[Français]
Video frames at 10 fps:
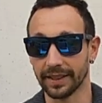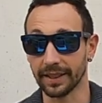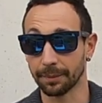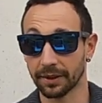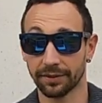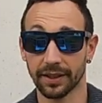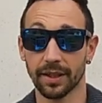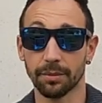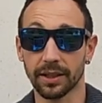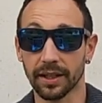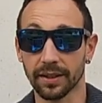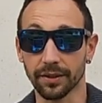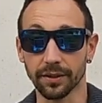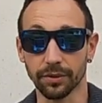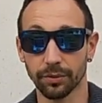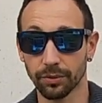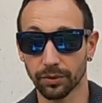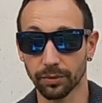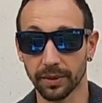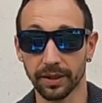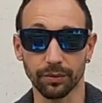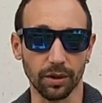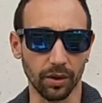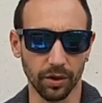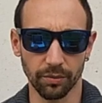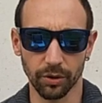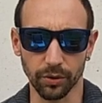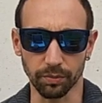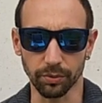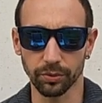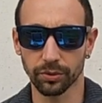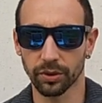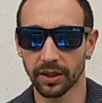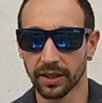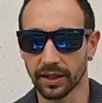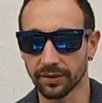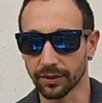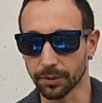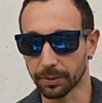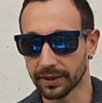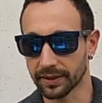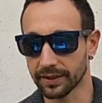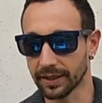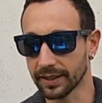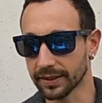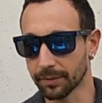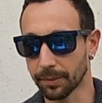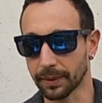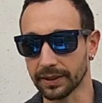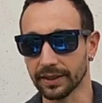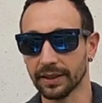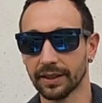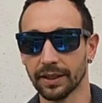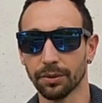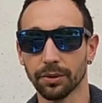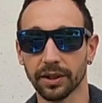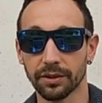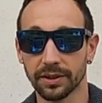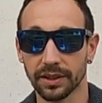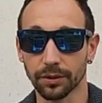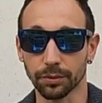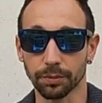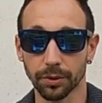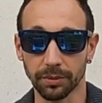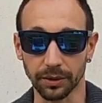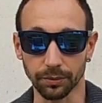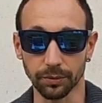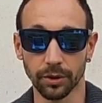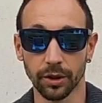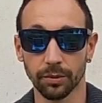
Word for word: Il est préférable d'attendre une semaine, voire un mois de plus, avant de présenter l'examen pratique et de le réussir du premier coup,